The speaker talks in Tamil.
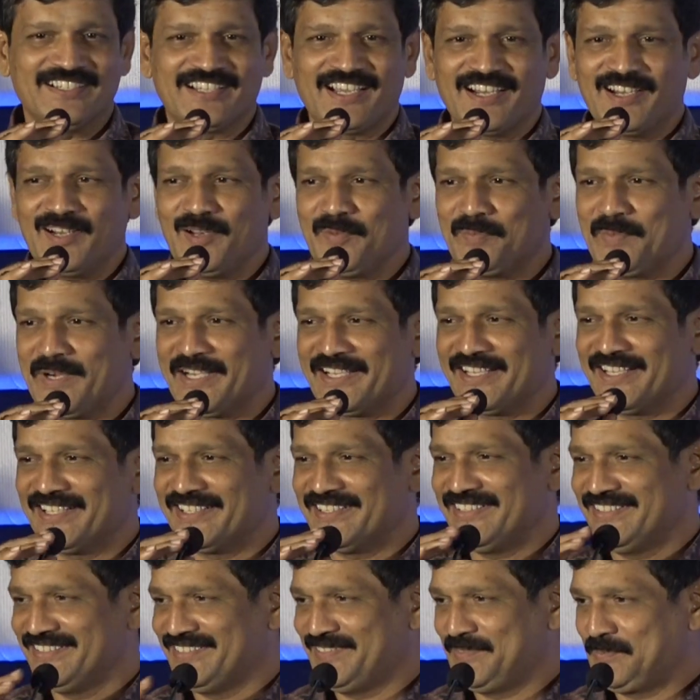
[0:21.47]
கண்ணில் பட்டார்
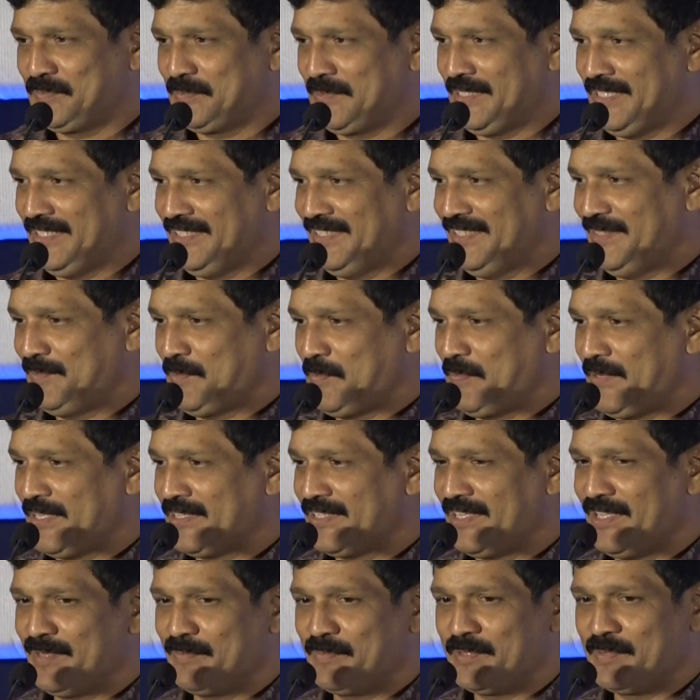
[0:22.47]
நம்ம
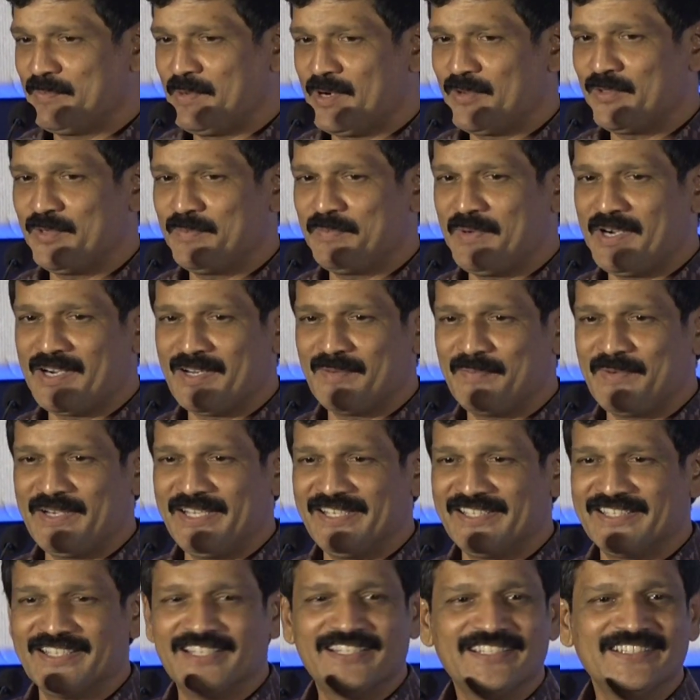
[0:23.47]
படத்தில் அற்புதமான ஒரு பாடல்
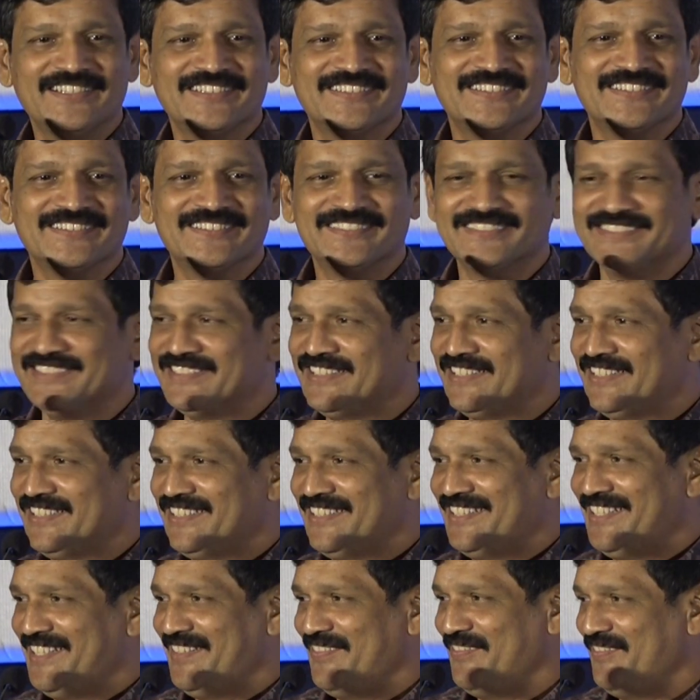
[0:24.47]
பாடியிருக்காரு
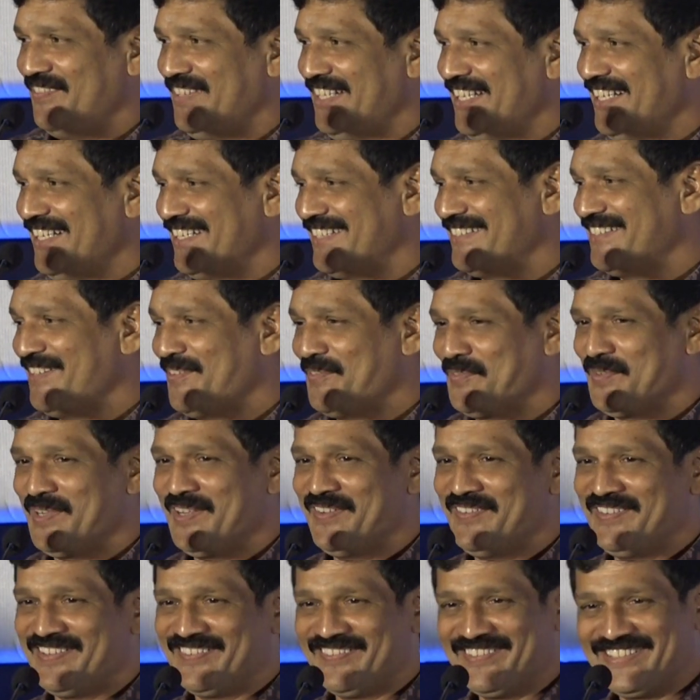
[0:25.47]
வெளியில் இருந்தால் உள்ளே
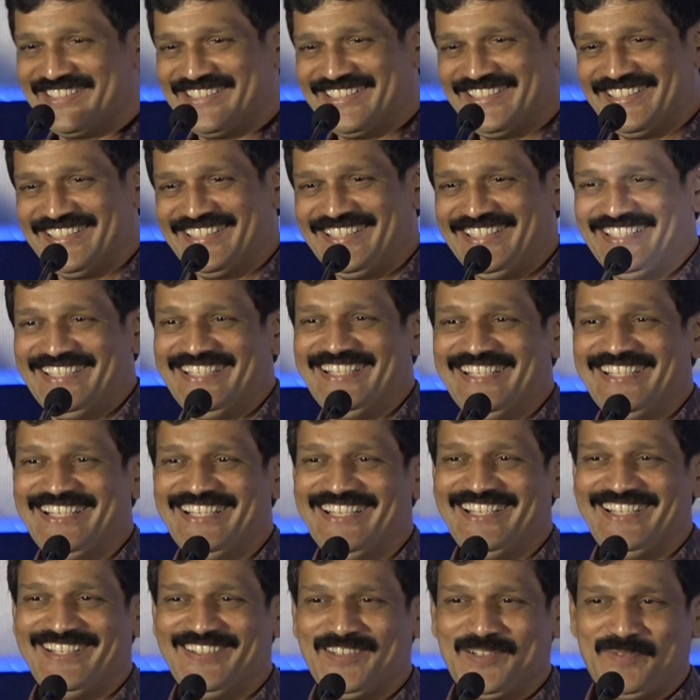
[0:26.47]
வர வச்சுருங்க
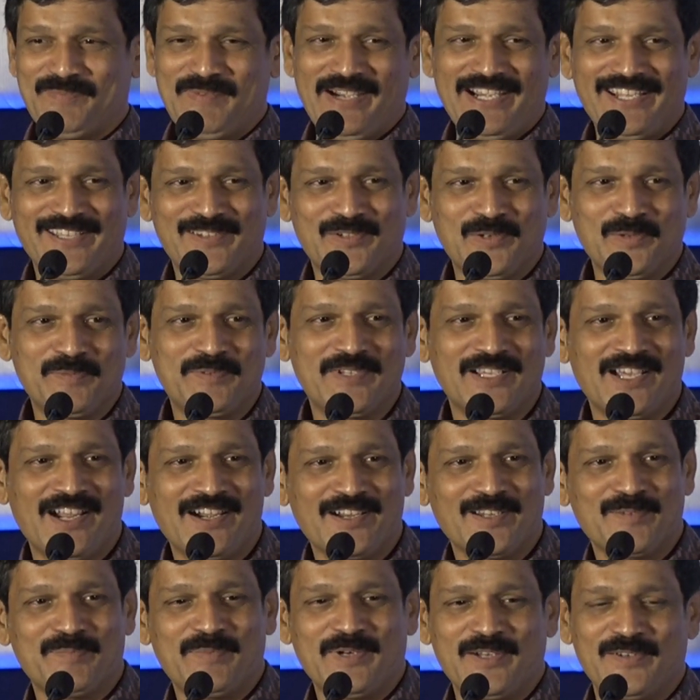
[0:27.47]
அவர் மேடை கூப்பிட்டு
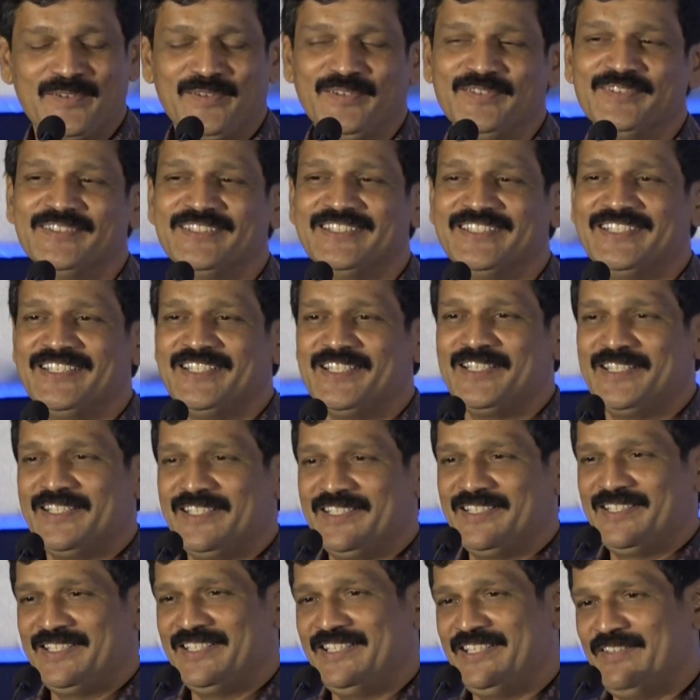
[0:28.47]
ஹானர் பண்ணணும்
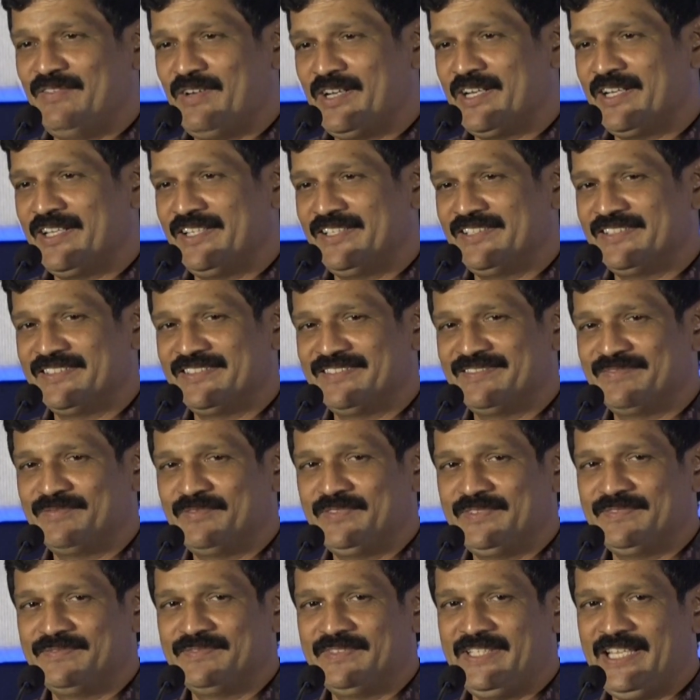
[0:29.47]
திவாகர்
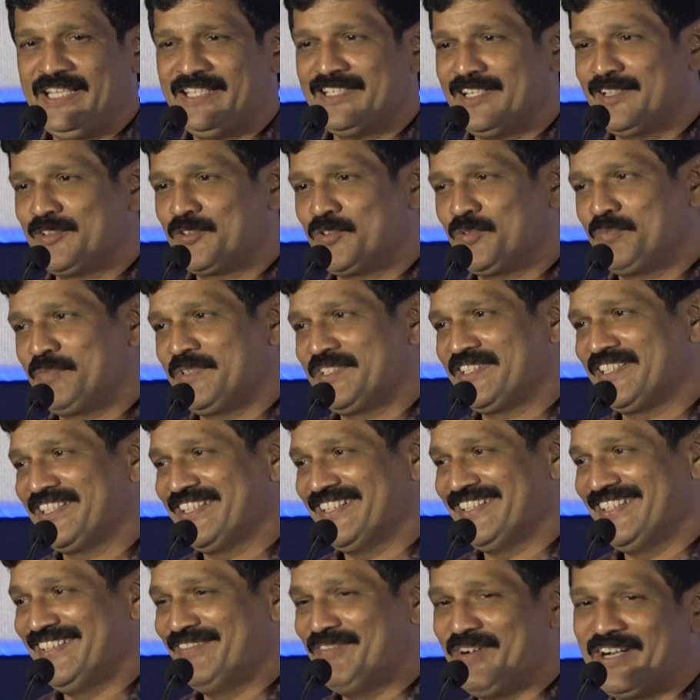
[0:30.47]
ஏர்டெல் சூப்பர்
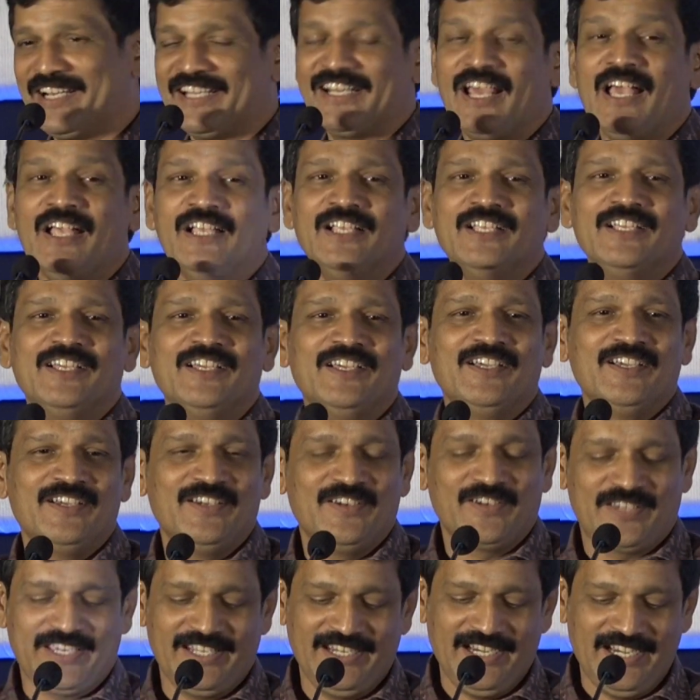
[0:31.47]
சிங்கர் திவாகர்
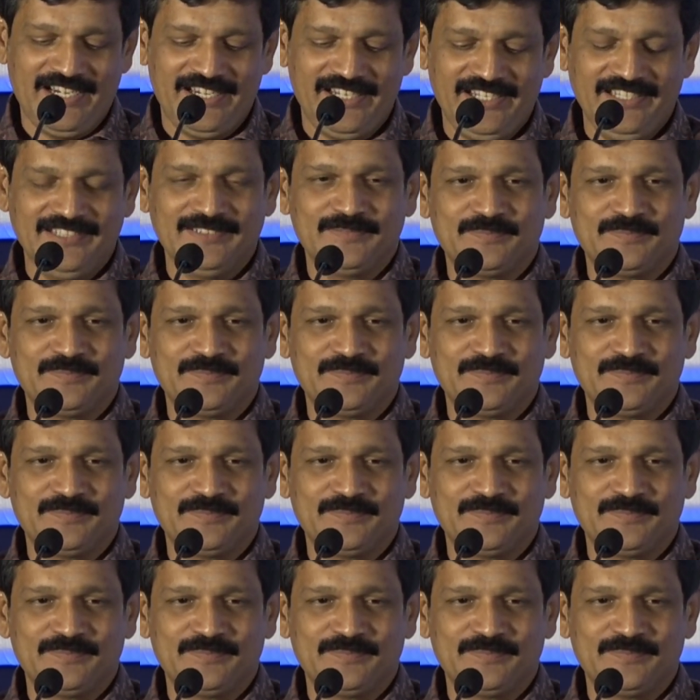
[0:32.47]
ஓகே நன்றி